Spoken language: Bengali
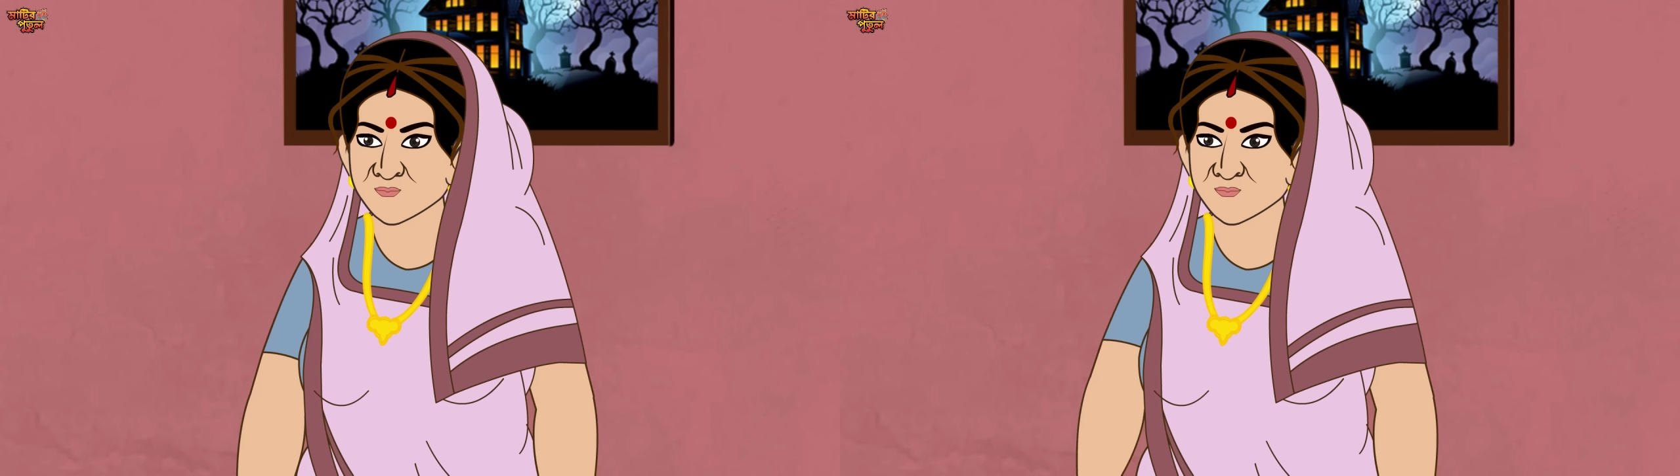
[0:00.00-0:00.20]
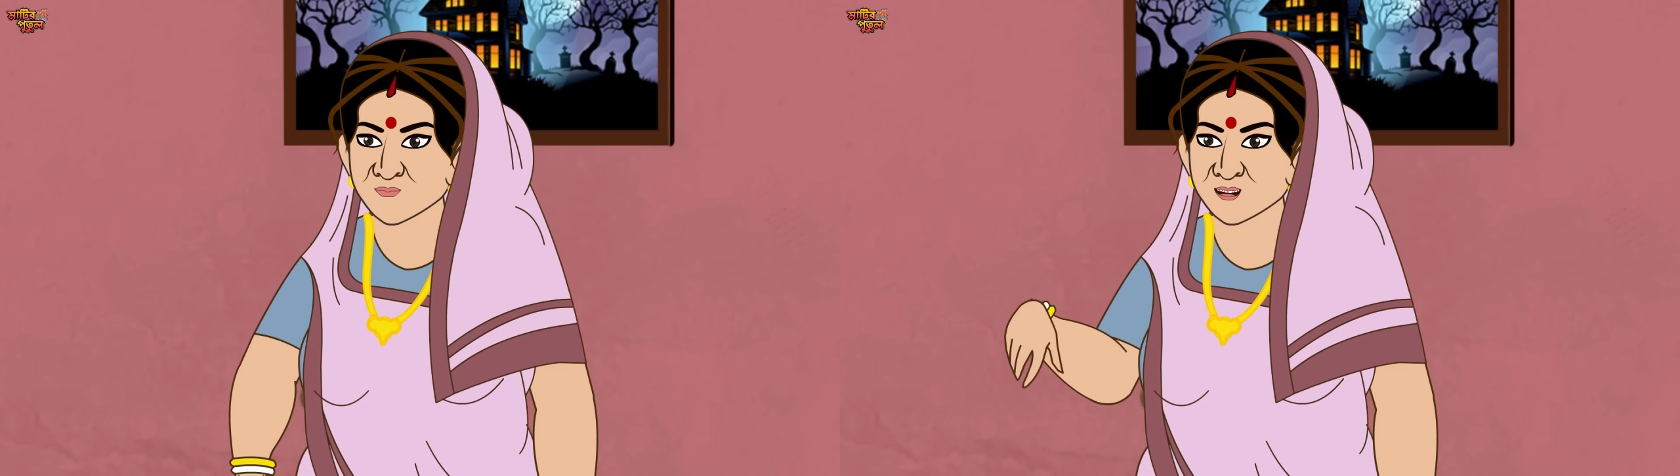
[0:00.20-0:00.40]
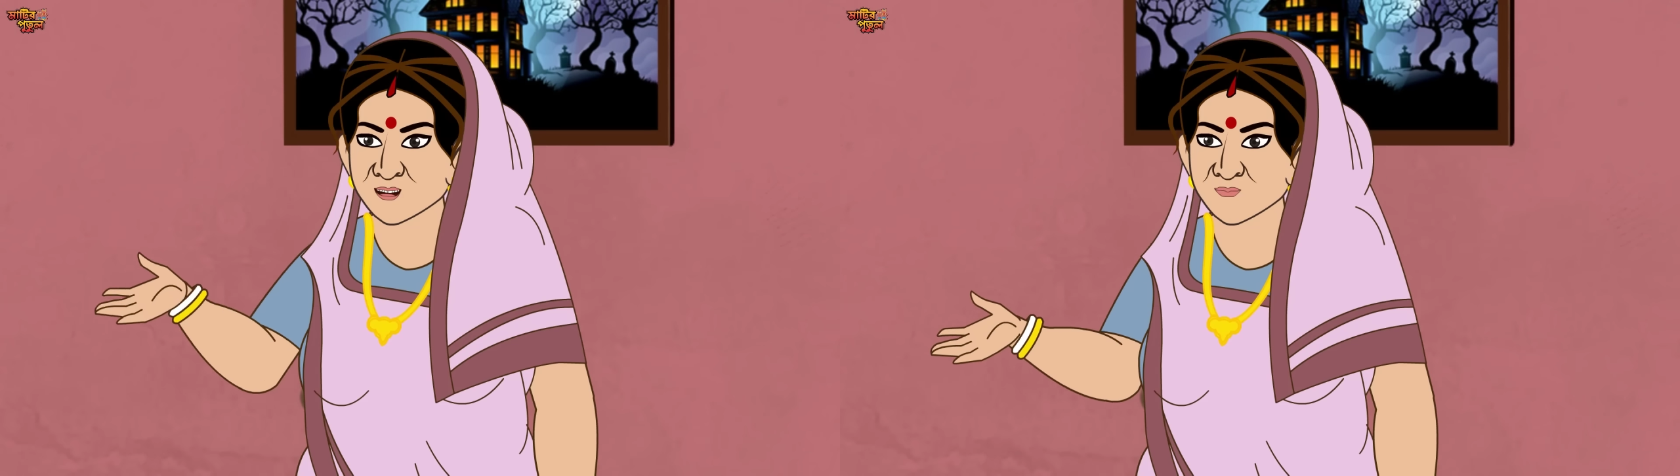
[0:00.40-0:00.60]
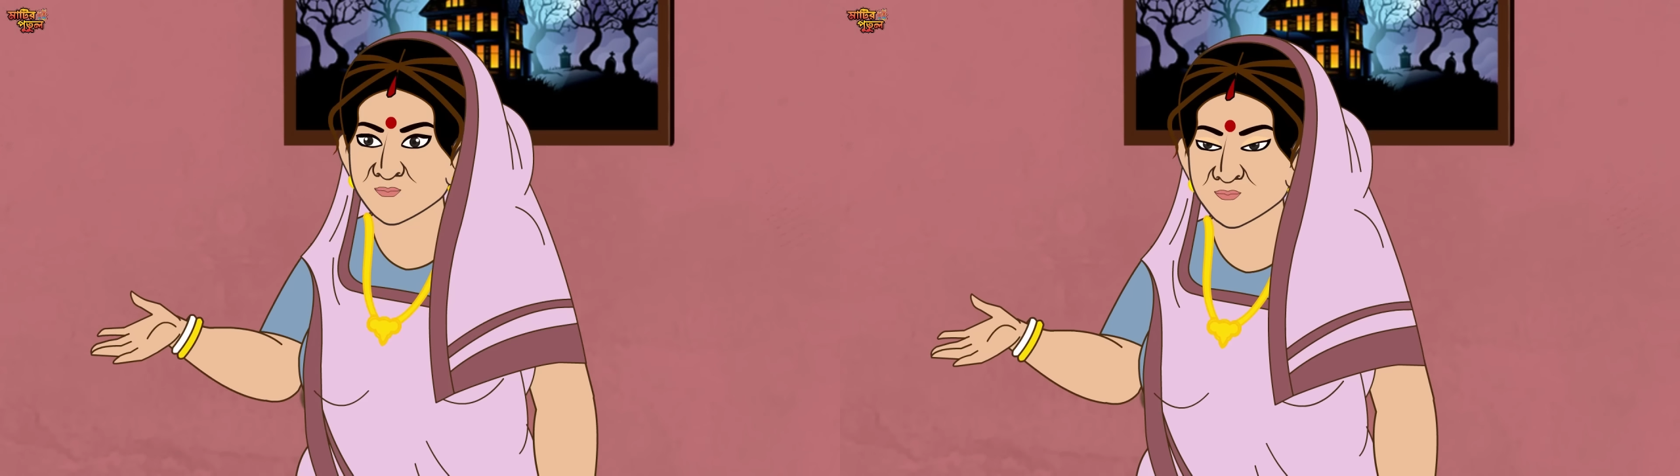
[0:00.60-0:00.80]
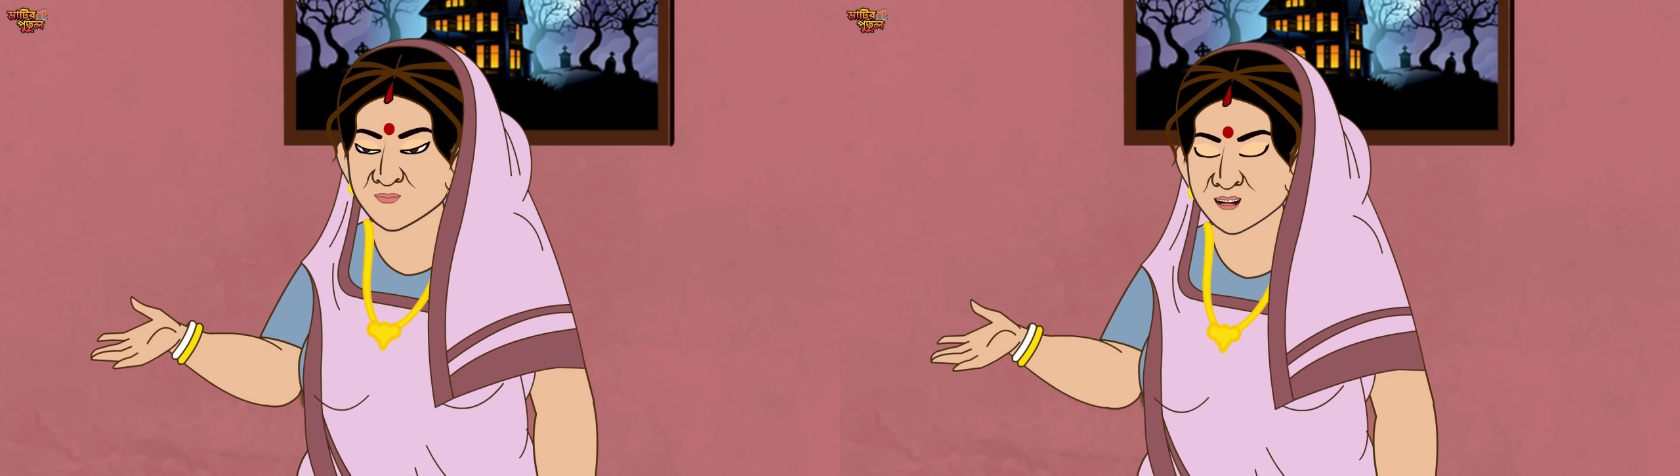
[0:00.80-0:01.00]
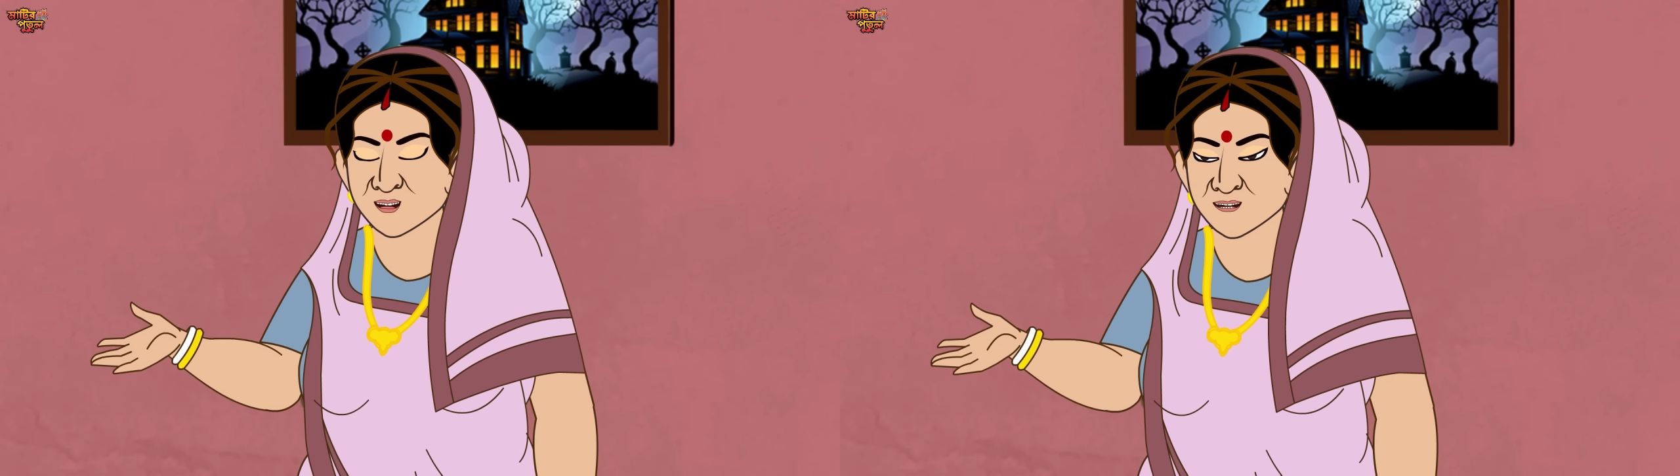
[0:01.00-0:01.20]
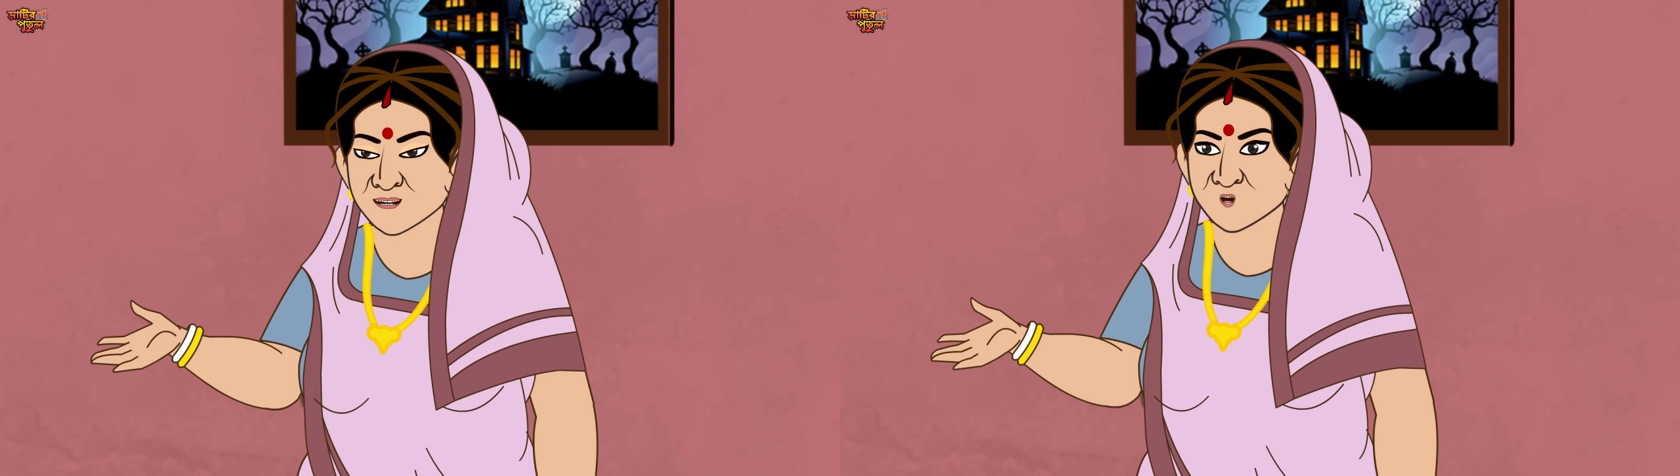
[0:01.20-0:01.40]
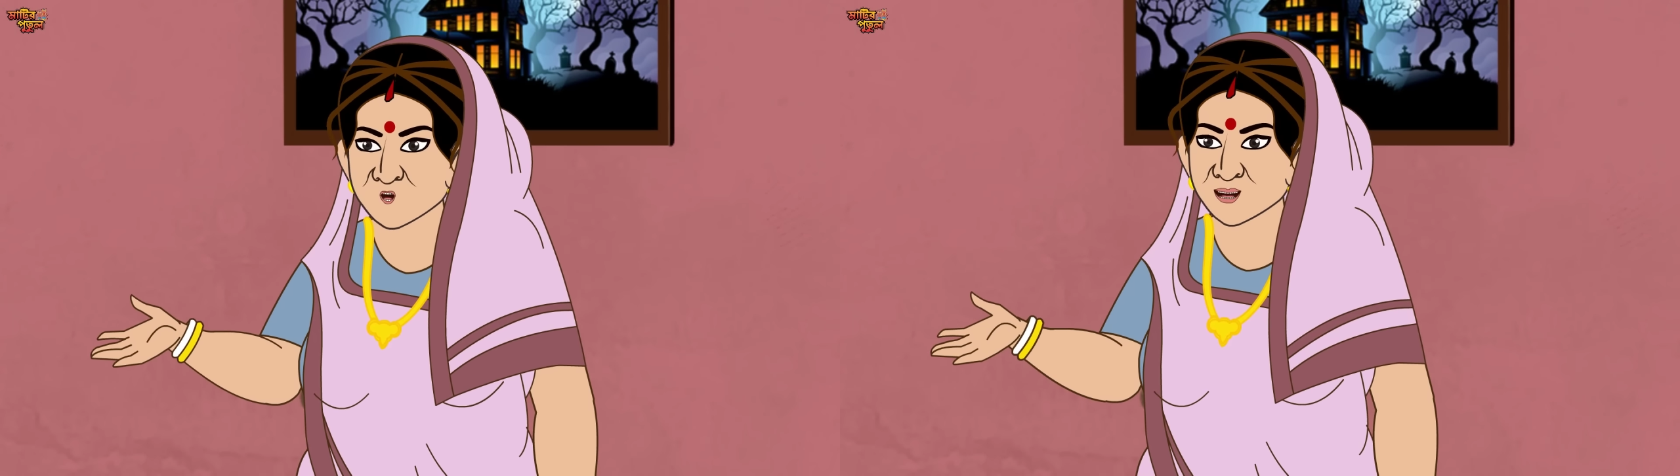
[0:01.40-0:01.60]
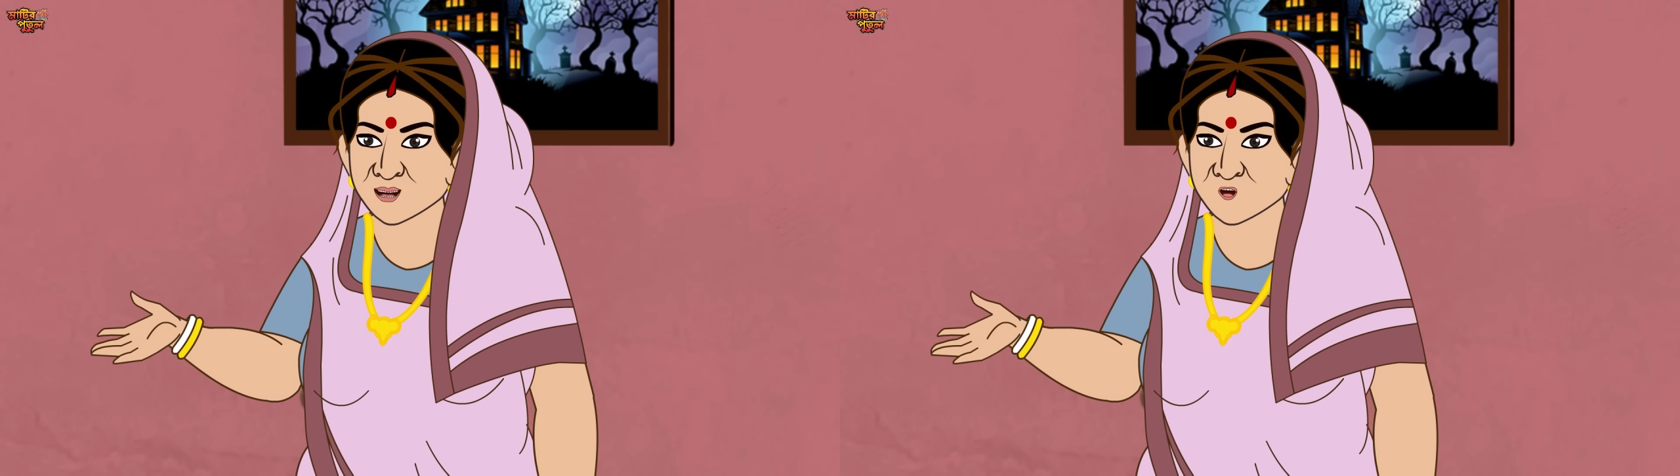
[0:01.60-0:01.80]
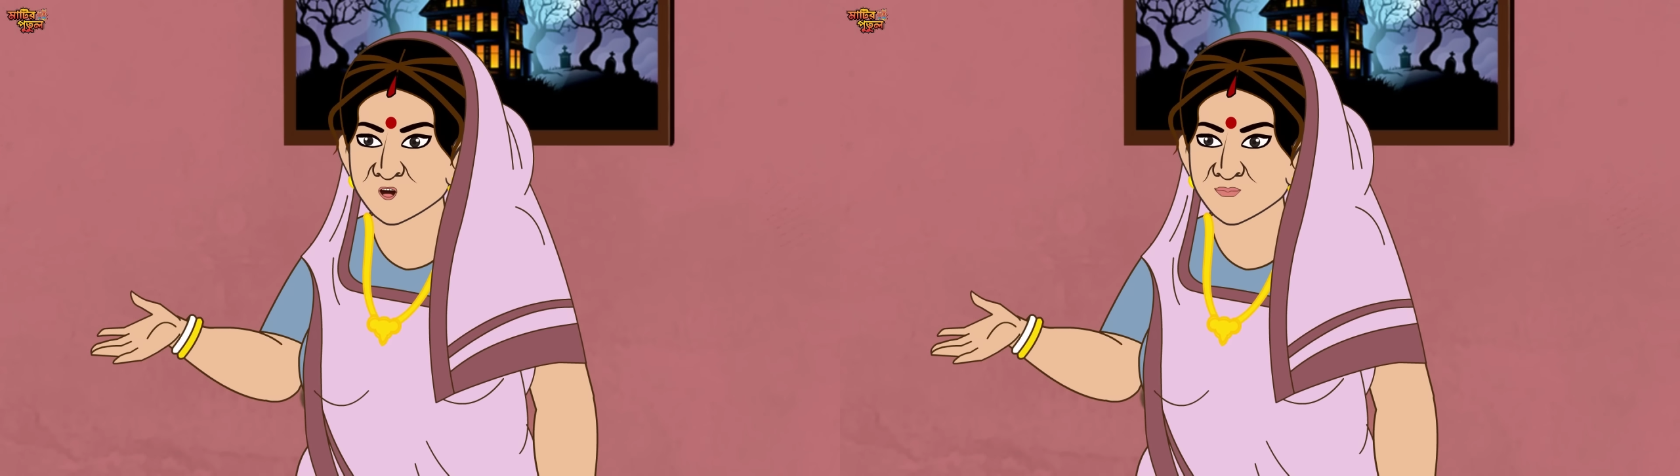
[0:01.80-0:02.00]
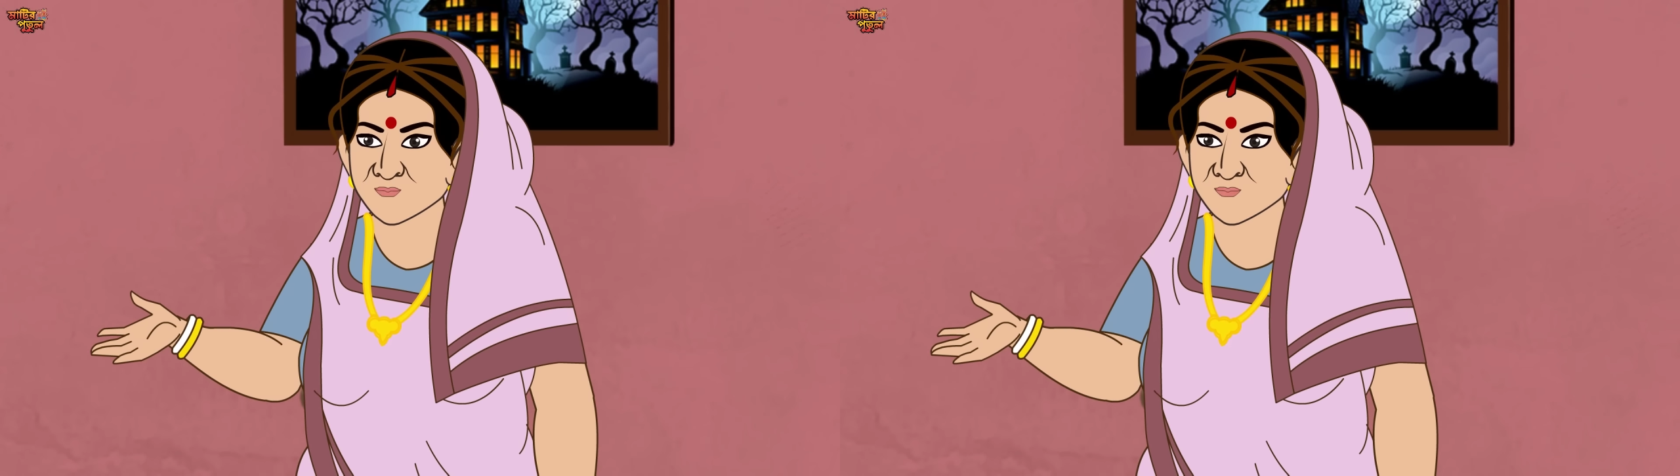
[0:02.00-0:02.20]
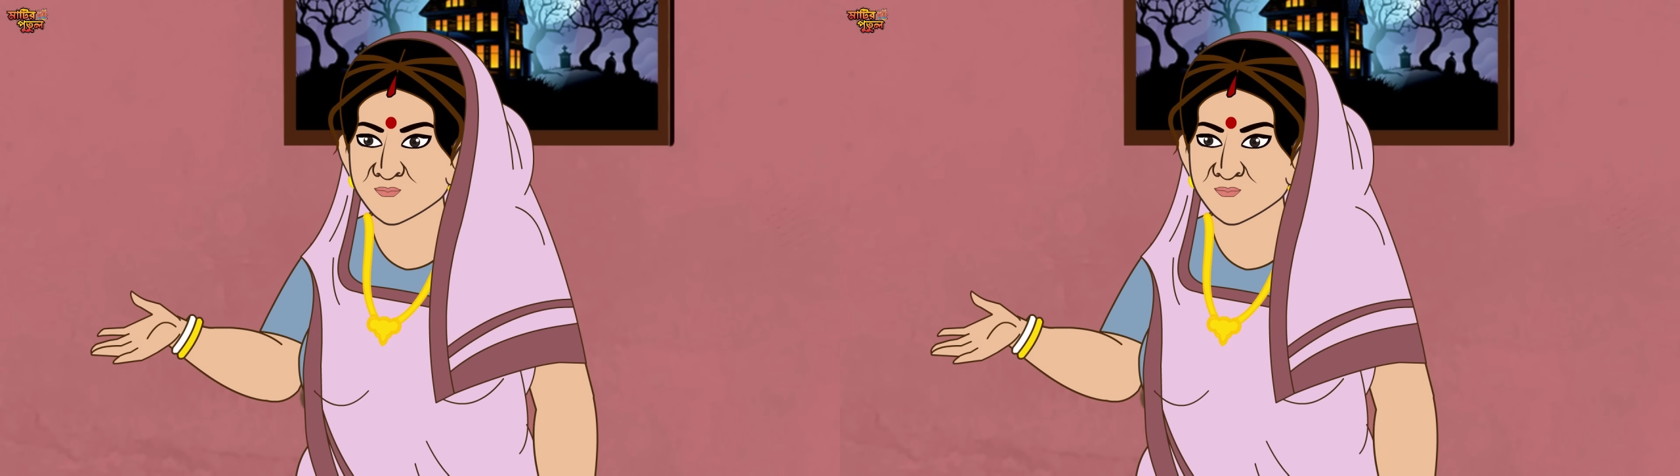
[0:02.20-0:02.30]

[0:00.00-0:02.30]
হ্যাঁ রে তো রাতে কি হয়েছিল